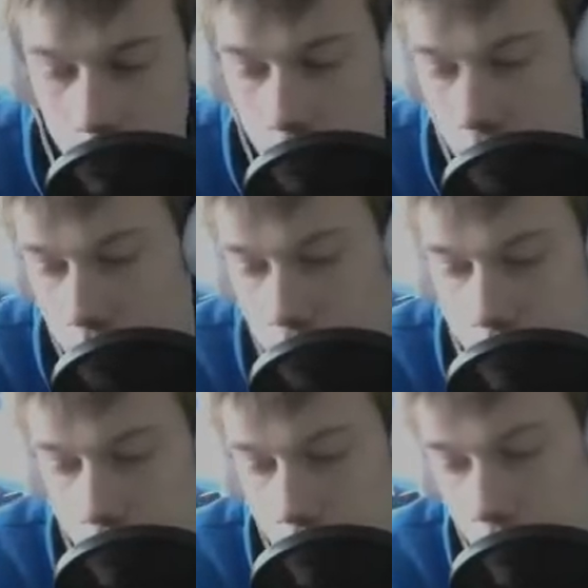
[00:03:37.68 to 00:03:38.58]
Ähm, genau.
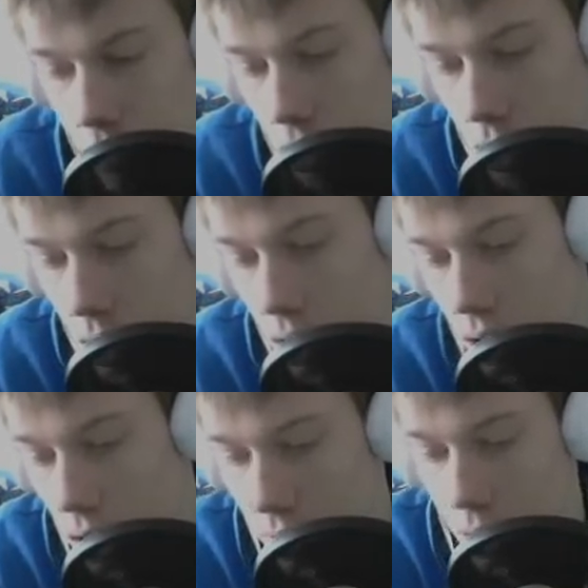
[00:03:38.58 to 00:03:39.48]

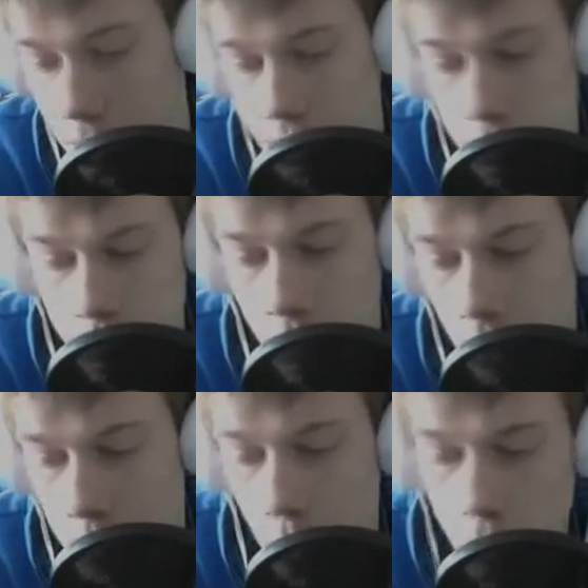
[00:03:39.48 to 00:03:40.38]
Ja, wir haben jetzt ein paar
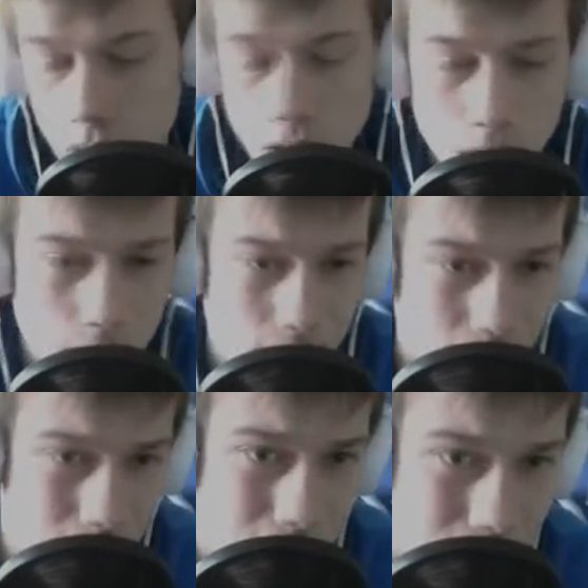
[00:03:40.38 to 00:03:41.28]
positive
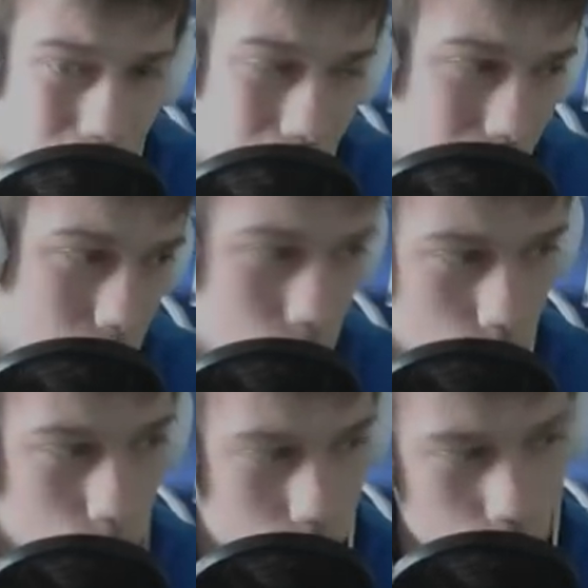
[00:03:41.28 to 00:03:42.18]
Sachen gesagt.
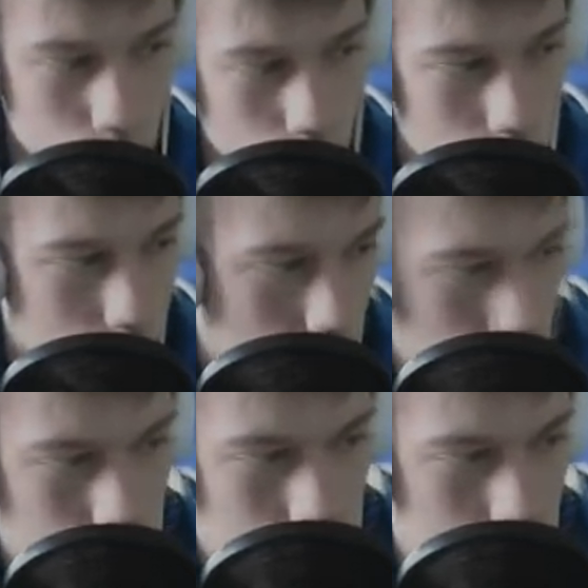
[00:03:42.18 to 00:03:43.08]
Oder willst du noch was sagen?